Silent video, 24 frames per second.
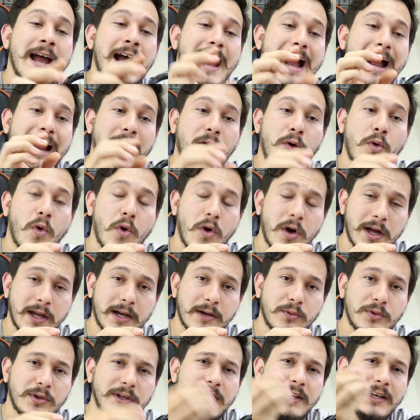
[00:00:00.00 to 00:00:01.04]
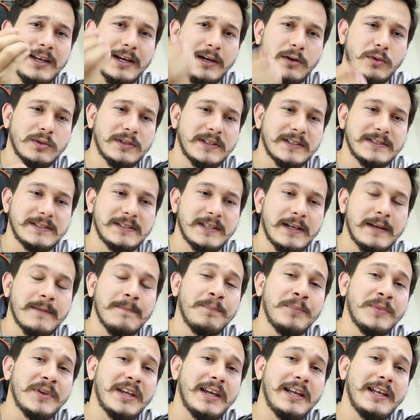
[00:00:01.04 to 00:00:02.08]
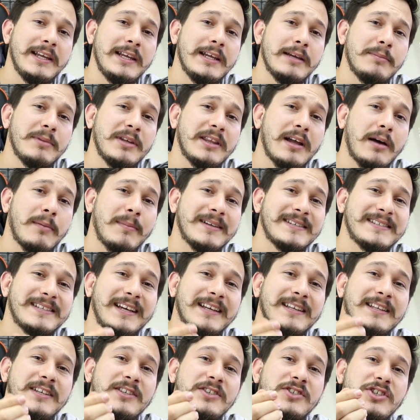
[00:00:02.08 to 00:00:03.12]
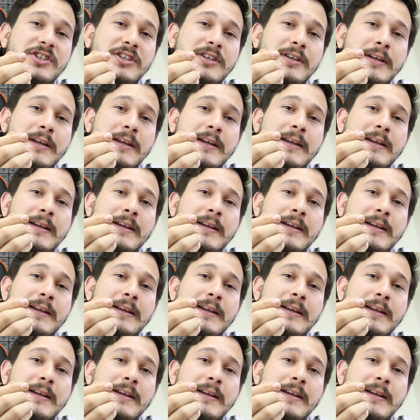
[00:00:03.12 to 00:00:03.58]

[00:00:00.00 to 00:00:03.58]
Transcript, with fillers: agora o que iria acontecer? Ele ia me dar uma saída de